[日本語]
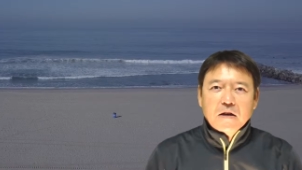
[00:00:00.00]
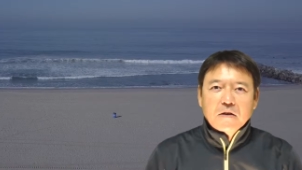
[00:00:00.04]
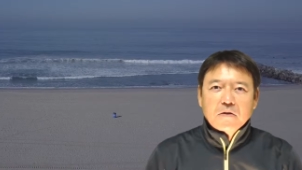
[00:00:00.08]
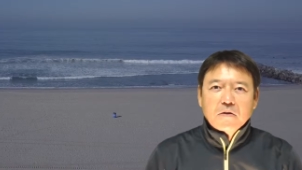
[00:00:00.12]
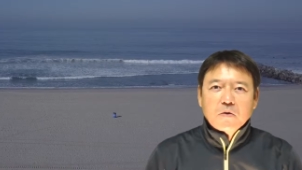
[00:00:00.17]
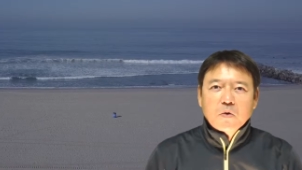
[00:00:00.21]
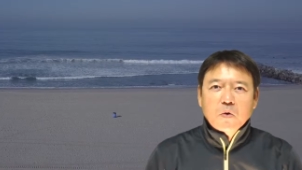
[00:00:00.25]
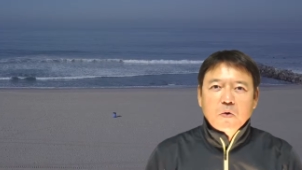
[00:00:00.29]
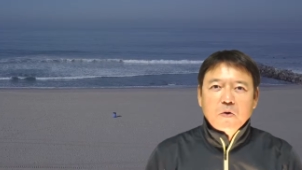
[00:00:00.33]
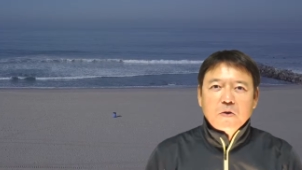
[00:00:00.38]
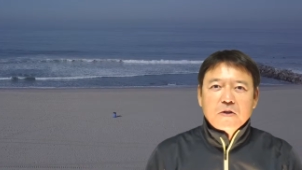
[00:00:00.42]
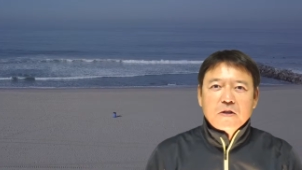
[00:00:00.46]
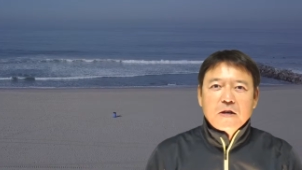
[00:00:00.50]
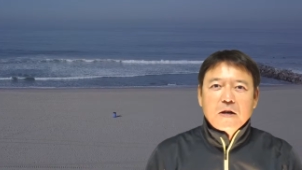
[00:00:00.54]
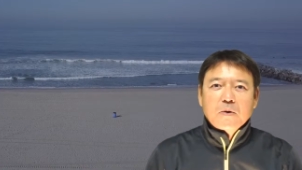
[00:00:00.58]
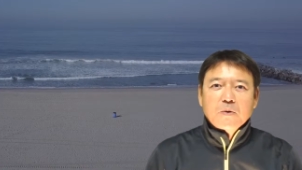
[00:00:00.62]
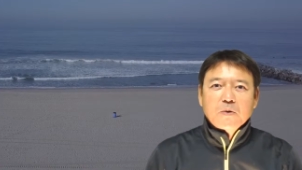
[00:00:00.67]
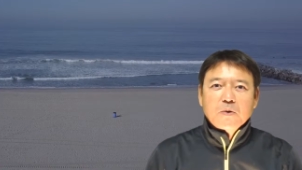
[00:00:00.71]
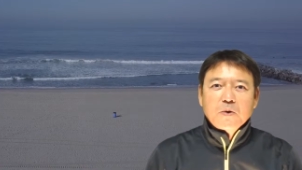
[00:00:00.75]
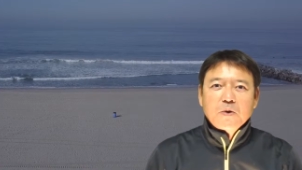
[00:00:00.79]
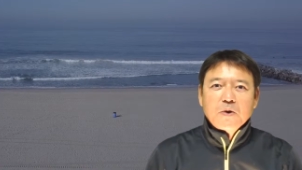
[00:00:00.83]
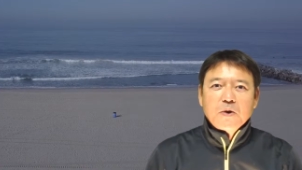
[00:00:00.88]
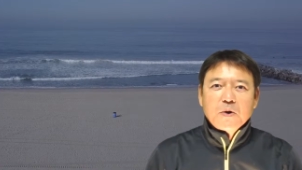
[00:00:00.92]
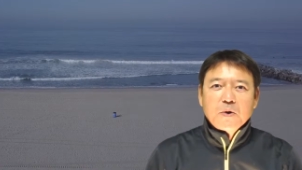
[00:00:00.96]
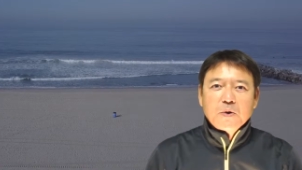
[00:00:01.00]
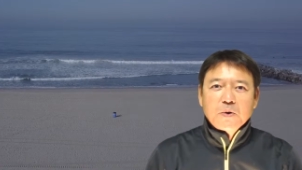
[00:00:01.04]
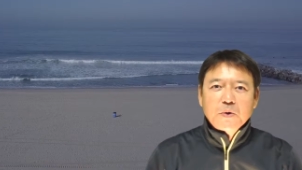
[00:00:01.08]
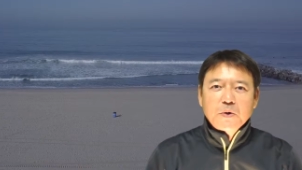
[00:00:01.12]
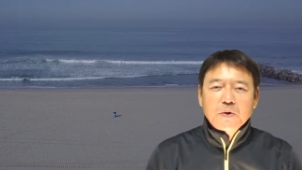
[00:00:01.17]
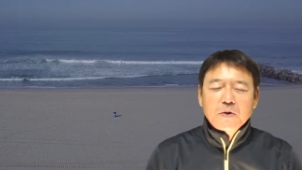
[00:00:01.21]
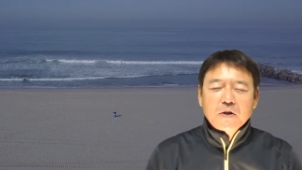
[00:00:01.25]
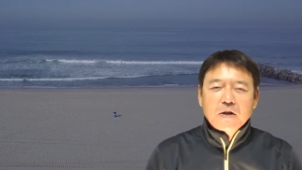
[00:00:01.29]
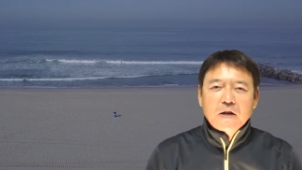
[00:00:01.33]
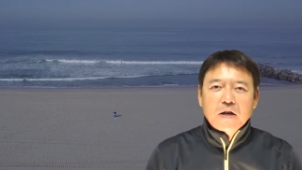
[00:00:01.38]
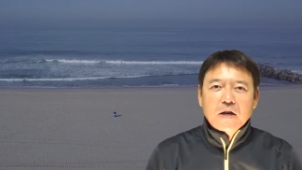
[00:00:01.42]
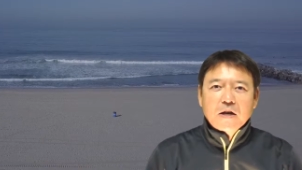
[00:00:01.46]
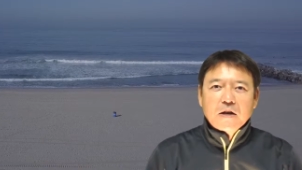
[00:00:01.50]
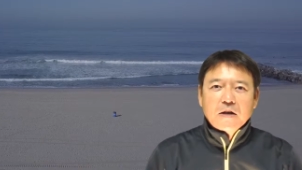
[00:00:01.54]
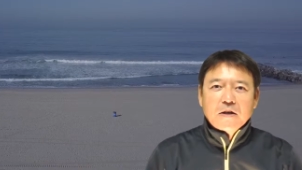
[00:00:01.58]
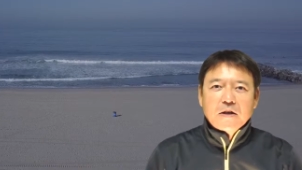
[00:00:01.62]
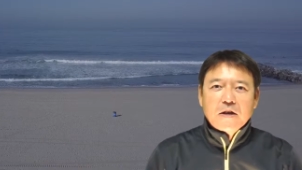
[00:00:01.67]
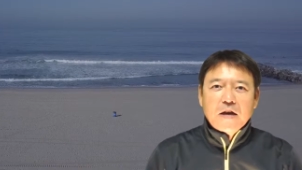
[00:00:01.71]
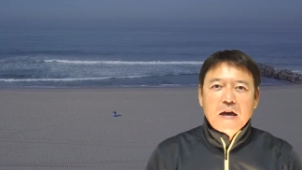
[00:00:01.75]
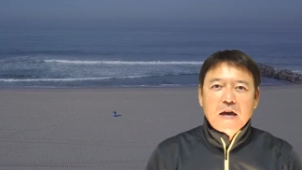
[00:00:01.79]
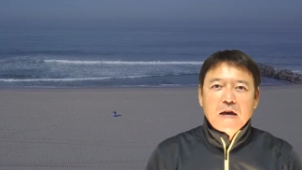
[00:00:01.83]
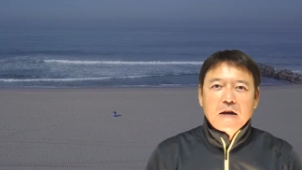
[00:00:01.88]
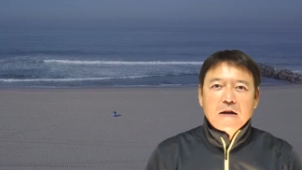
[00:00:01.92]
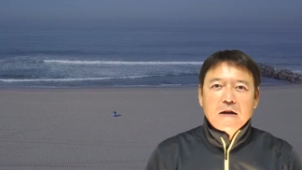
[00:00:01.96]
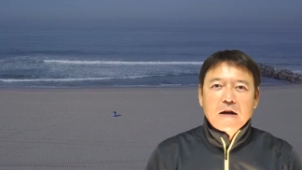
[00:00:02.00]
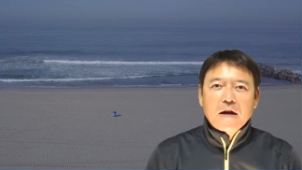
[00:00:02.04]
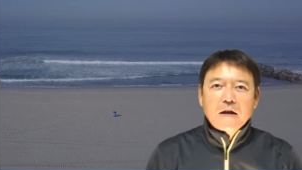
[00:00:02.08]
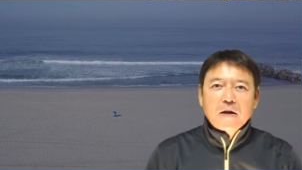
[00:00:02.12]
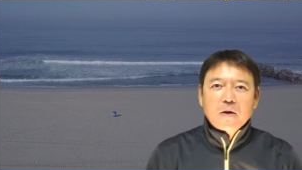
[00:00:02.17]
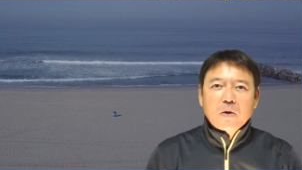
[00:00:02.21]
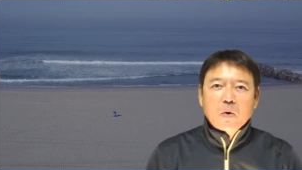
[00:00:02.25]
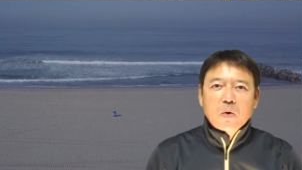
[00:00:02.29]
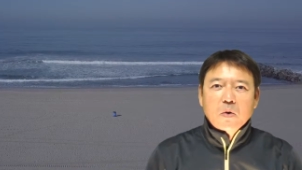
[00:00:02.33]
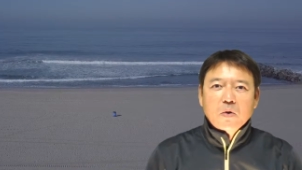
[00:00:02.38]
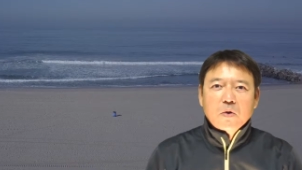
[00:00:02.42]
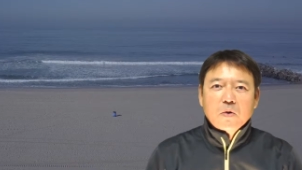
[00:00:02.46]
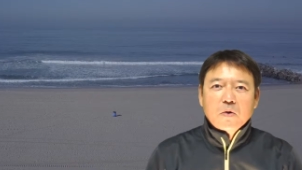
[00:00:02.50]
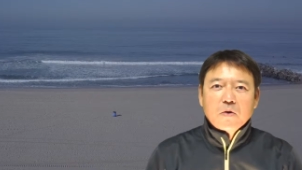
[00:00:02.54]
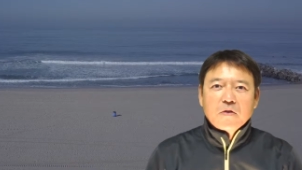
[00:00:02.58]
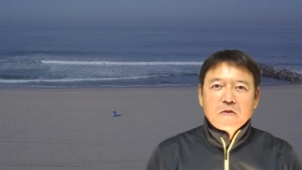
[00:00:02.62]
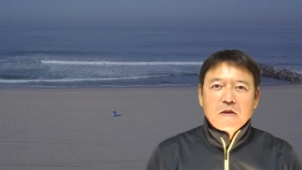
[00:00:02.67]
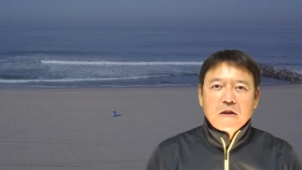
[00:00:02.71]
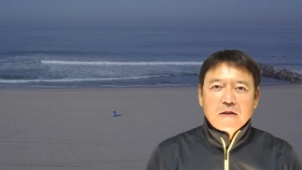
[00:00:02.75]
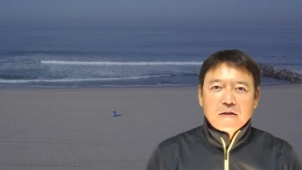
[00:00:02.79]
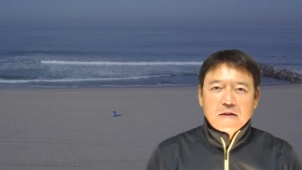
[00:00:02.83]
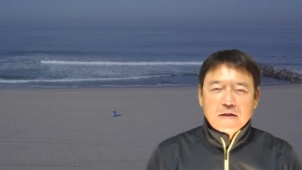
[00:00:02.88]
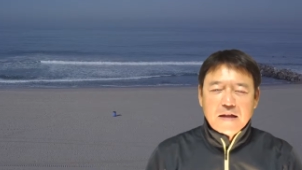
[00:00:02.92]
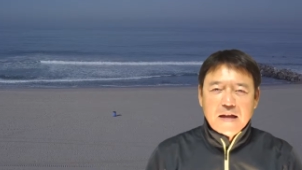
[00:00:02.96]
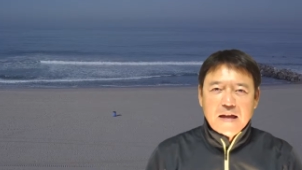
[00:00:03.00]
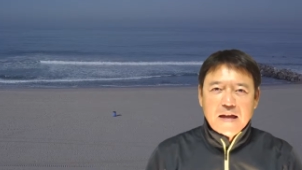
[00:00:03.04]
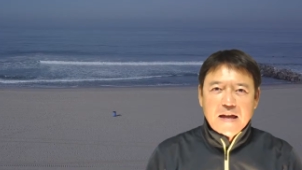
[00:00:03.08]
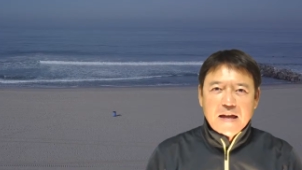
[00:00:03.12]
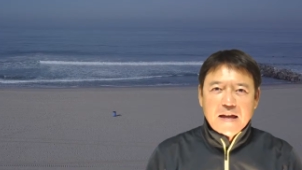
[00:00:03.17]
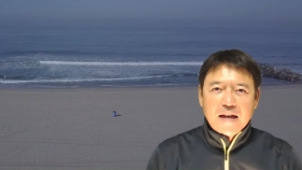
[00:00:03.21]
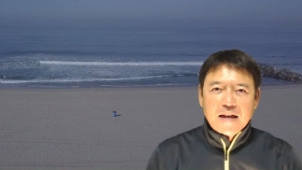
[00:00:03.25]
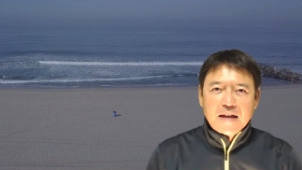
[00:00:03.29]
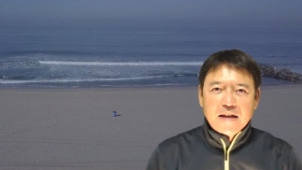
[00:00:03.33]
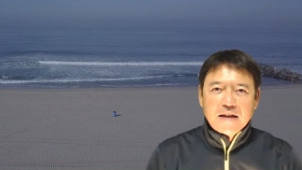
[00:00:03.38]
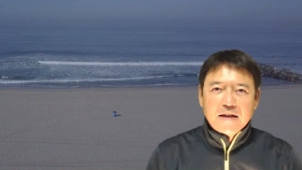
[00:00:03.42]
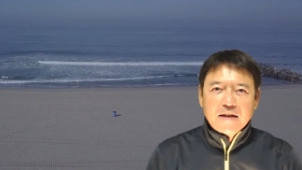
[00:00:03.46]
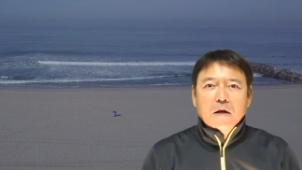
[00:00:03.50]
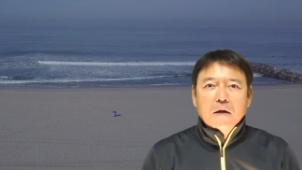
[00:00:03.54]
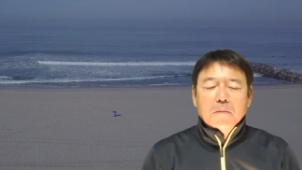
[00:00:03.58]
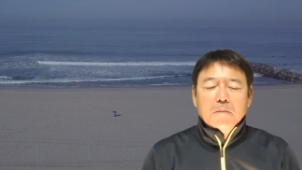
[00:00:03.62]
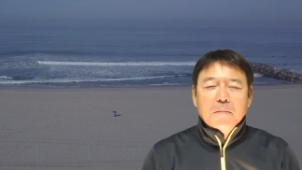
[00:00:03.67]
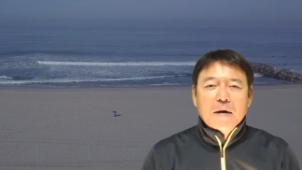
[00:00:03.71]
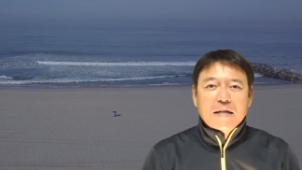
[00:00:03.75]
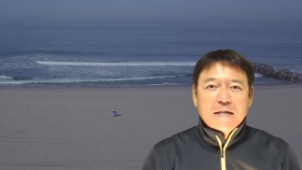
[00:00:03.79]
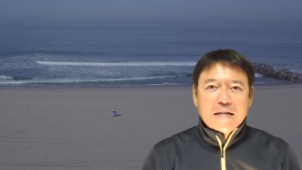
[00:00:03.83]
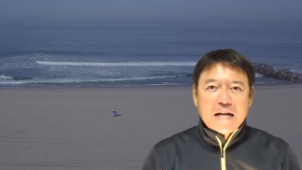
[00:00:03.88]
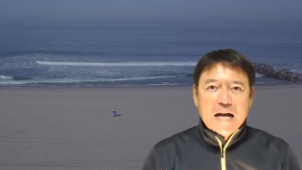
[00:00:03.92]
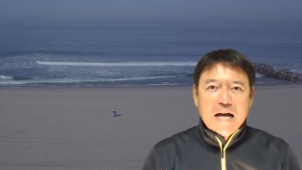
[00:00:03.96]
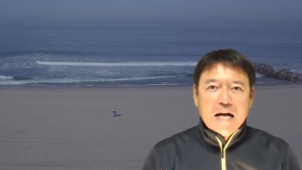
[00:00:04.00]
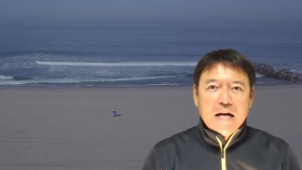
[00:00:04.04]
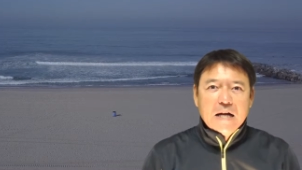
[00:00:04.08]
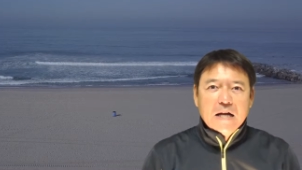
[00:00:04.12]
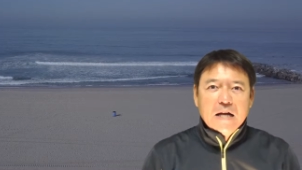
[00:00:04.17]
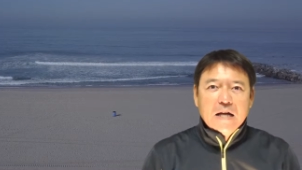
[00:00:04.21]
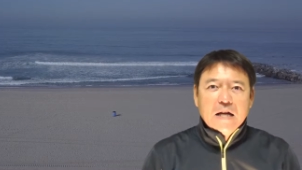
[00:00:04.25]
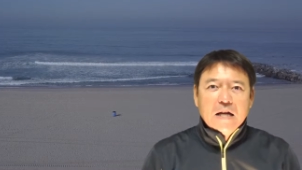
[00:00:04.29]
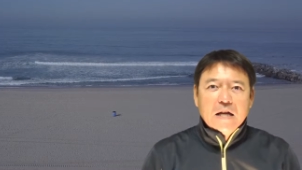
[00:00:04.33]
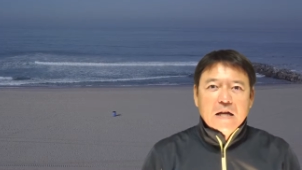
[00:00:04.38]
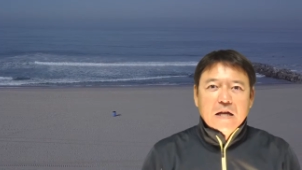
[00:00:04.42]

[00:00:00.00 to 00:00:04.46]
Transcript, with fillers: そういったことによる限界高度の設定、また